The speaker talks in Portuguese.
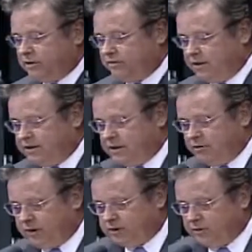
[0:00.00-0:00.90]

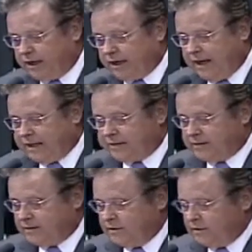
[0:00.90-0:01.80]
invadiram a sua casa
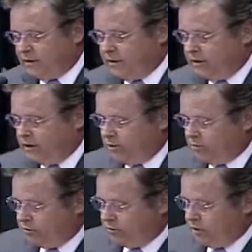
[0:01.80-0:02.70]
e,
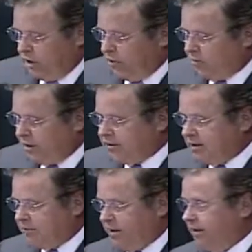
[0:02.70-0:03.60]
o, e ao
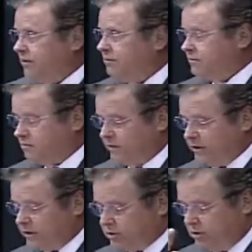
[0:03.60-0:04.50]
perceberem,
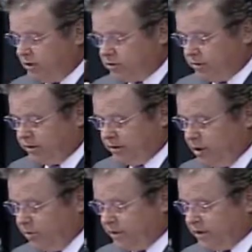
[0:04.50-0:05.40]
veja só, senhor presidente,
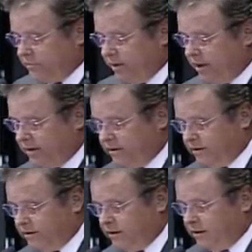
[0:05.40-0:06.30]
ao perceberem
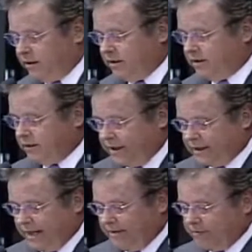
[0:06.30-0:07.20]
que se
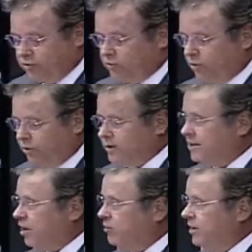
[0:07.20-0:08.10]
tratava de um
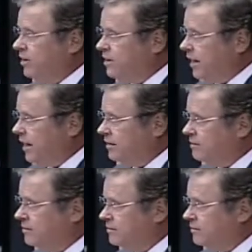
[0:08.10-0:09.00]
policial militar,
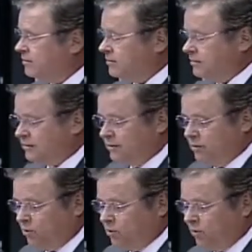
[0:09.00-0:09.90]

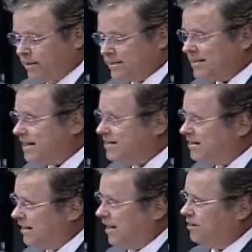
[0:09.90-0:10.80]
o
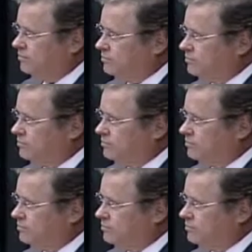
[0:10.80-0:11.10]
assassinaram.